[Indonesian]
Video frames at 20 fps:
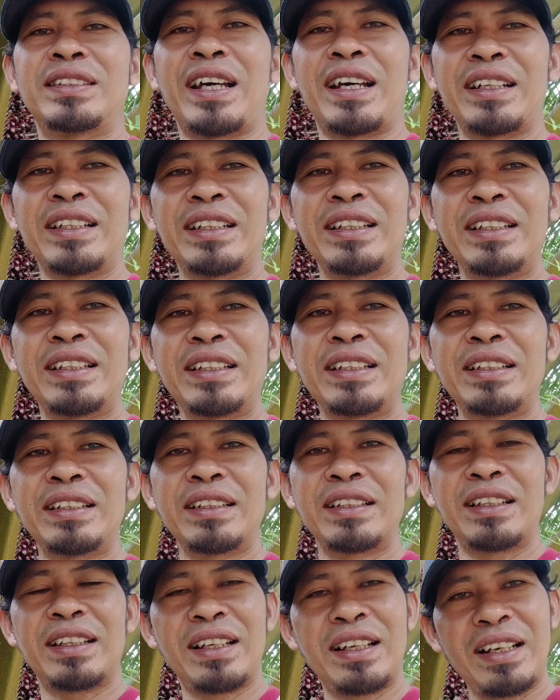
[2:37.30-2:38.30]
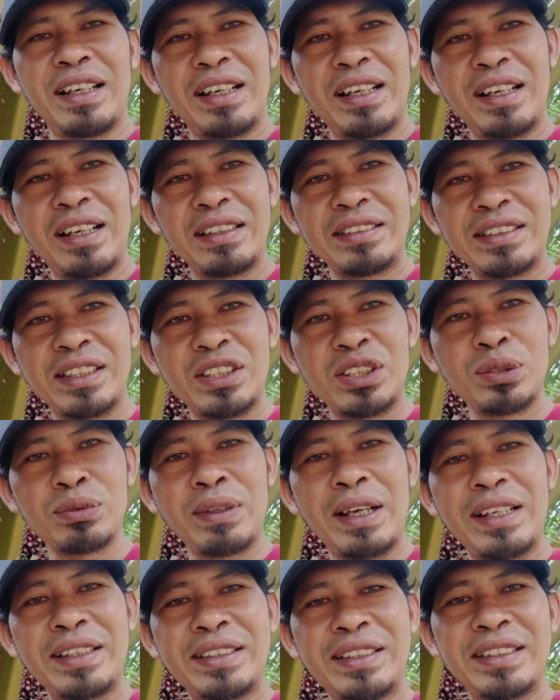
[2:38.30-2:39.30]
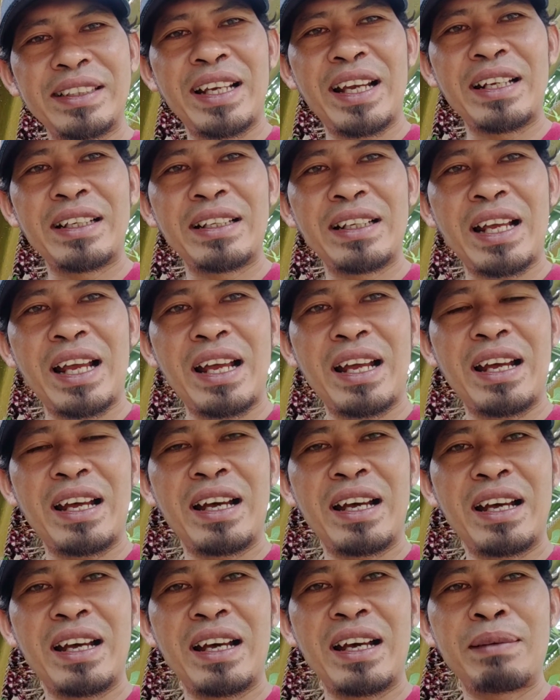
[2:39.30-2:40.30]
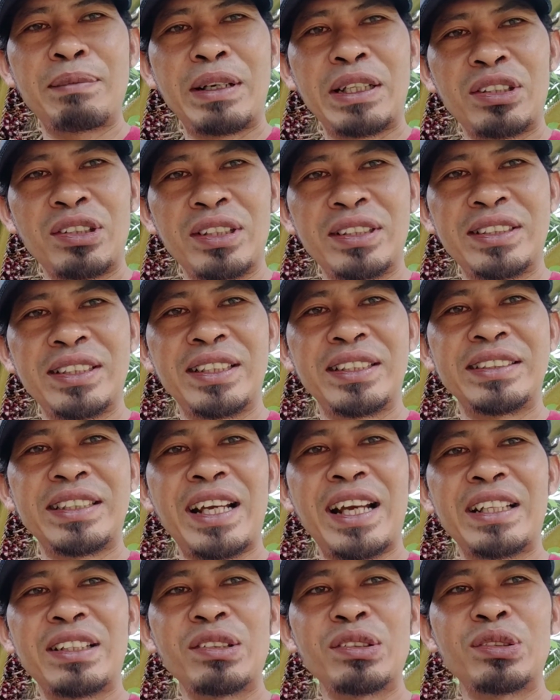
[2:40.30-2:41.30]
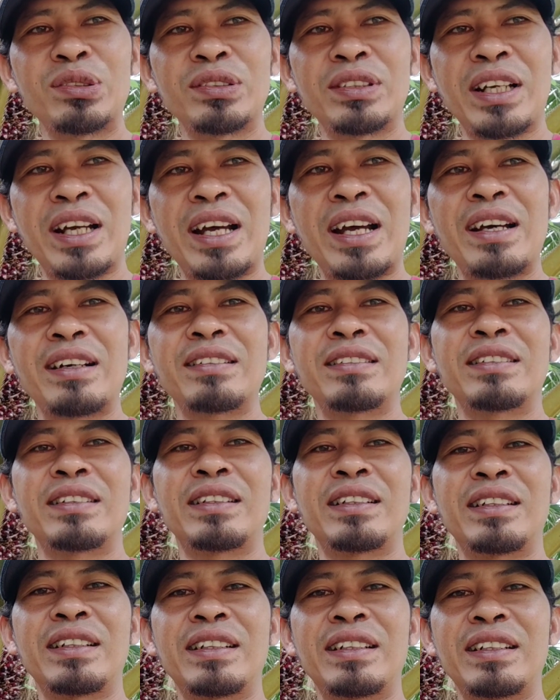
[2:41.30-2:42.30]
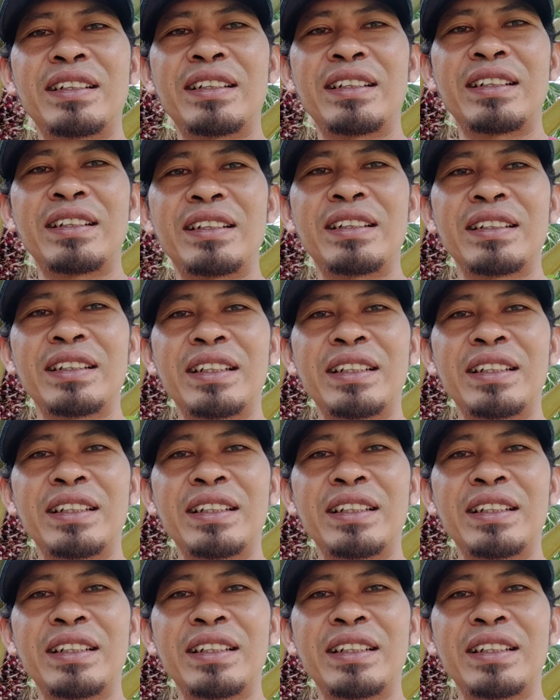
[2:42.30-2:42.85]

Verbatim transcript: dari uh, sesuai dengan uh, metodenya itu juga Eh,